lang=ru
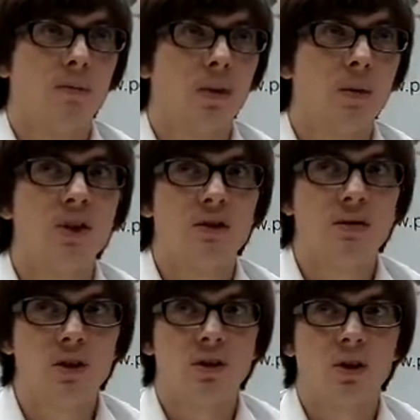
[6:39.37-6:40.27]
Там
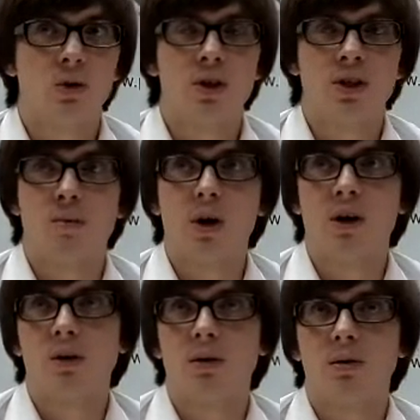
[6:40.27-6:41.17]
действительно находится
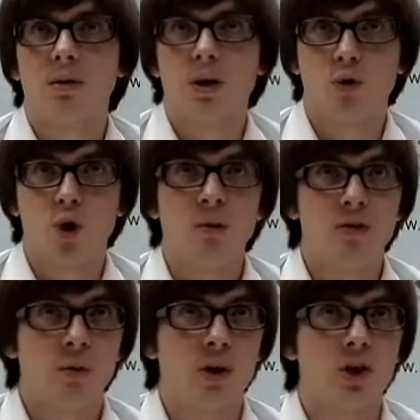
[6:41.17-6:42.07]
парк, который мы
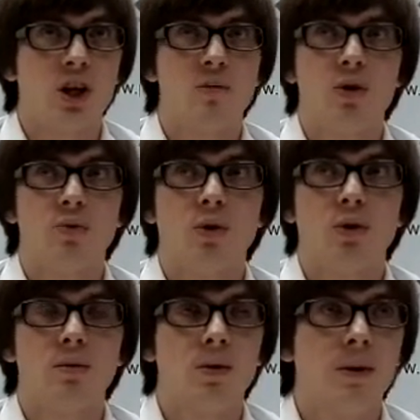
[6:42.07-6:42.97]
все проезжаем и
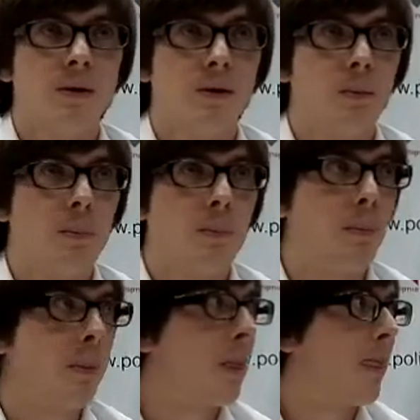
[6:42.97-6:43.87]
смотрим.
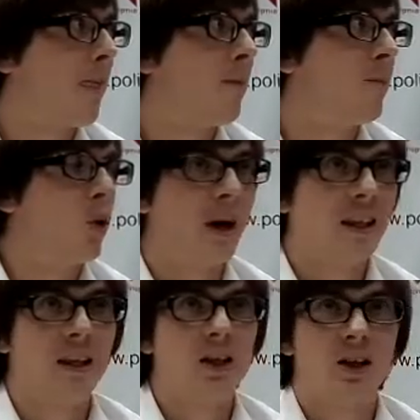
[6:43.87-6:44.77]
Но
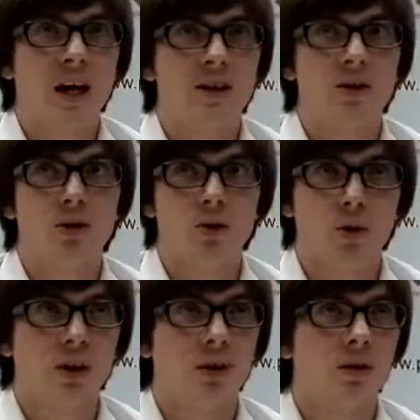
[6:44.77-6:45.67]
это не та
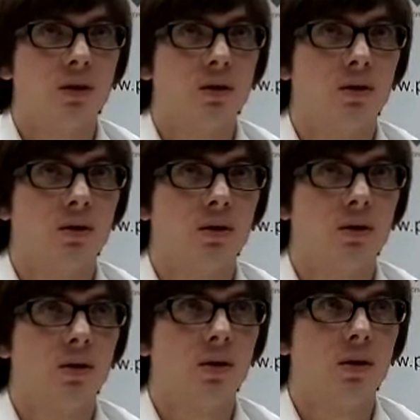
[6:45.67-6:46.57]
территория,
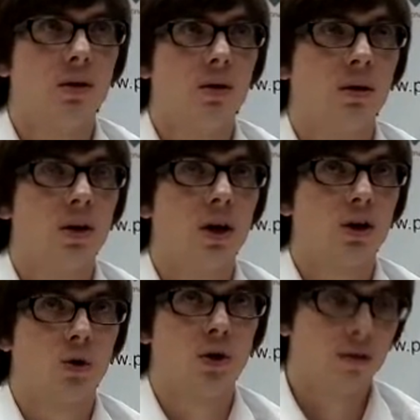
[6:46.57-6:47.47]
о
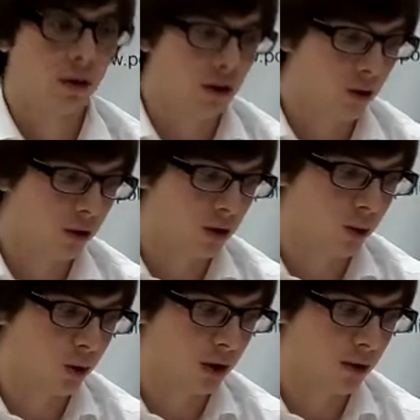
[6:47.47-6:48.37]
которой говорит народный
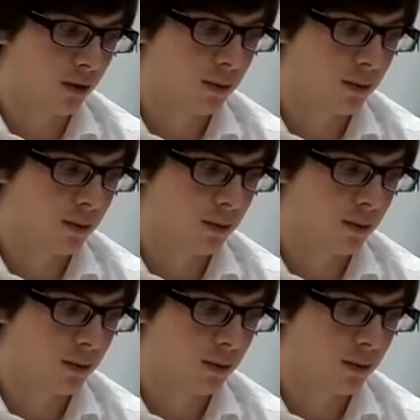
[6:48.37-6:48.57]
депутат.